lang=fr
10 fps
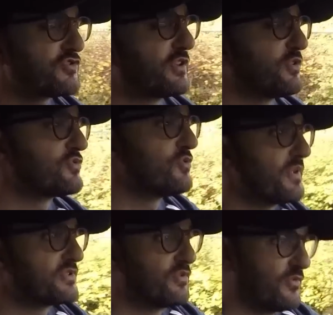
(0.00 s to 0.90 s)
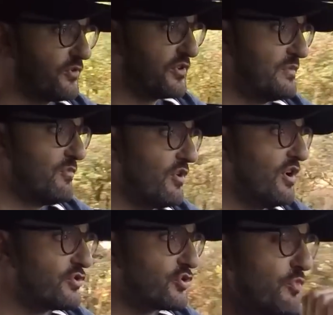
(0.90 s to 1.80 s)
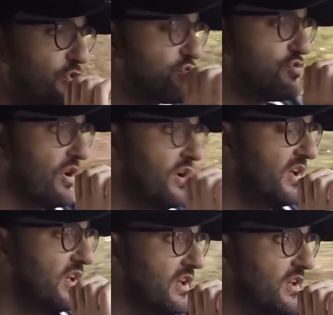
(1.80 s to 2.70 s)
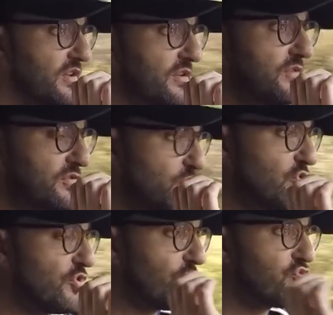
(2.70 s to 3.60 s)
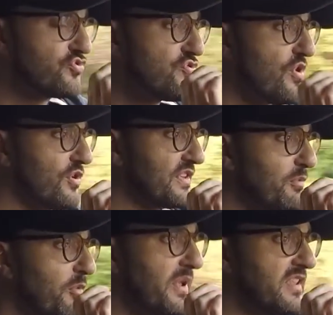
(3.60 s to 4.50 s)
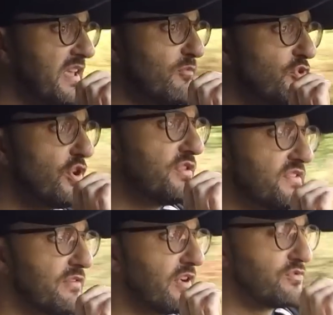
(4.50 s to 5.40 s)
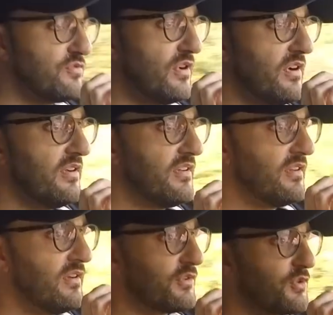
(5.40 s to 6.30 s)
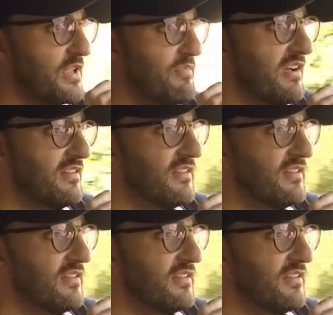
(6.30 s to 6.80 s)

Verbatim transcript: je fais attention parce que forcément je mesure. Je mesure toujours quand un propriétaire me donne sa voiture entre les mains,